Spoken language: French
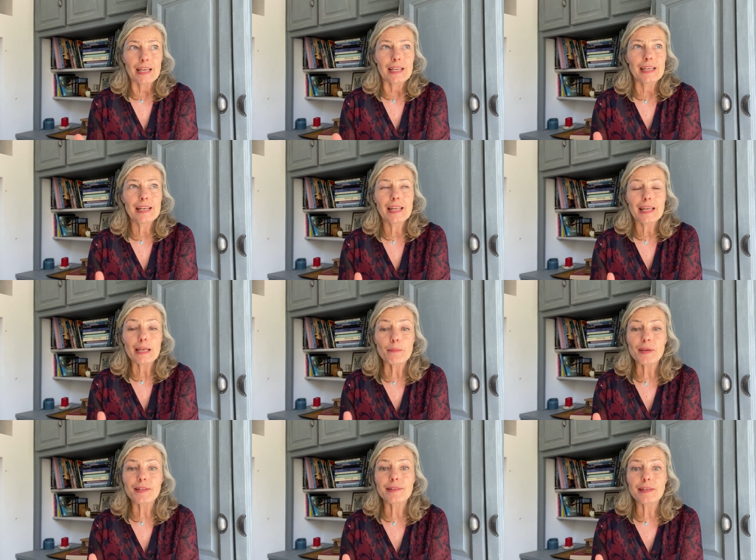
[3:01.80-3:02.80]
il est
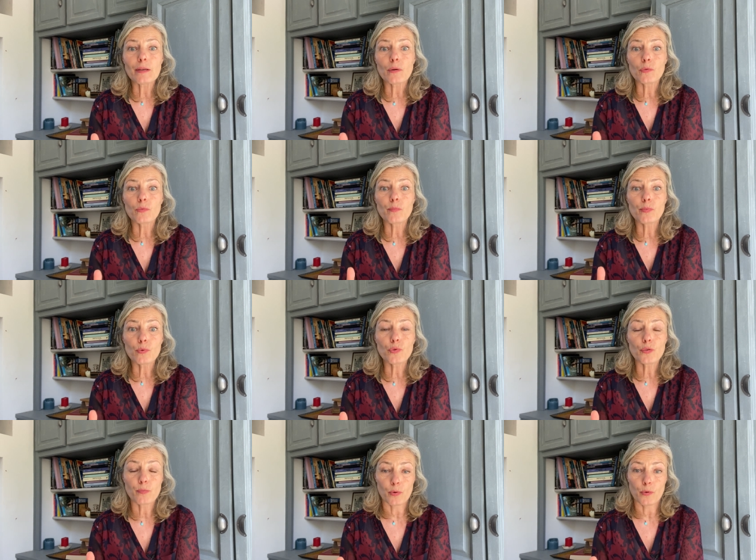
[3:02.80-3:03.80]
hébété, on ne
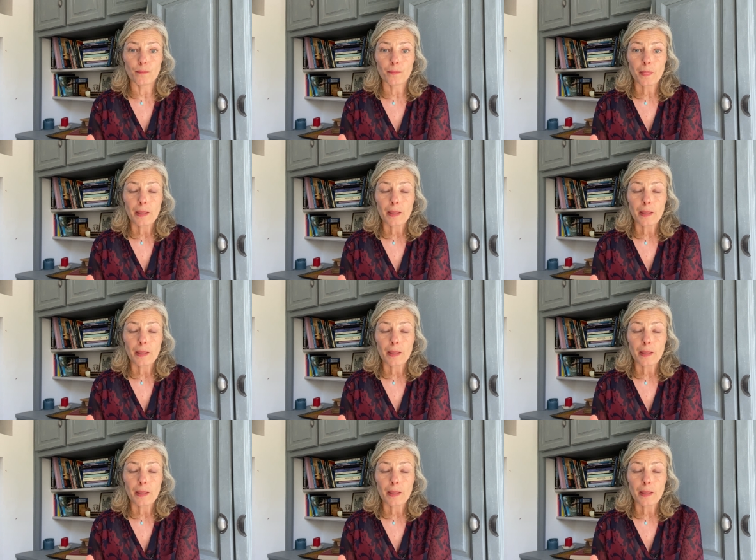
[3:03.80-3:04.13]
bouge plus.